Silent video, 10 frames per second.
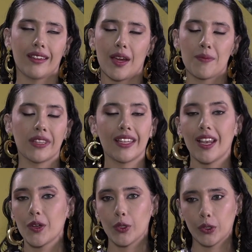amante
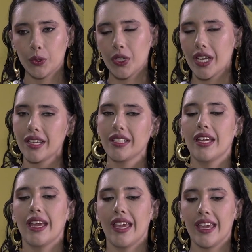a la cultura
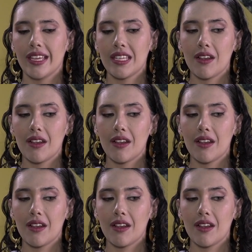eh,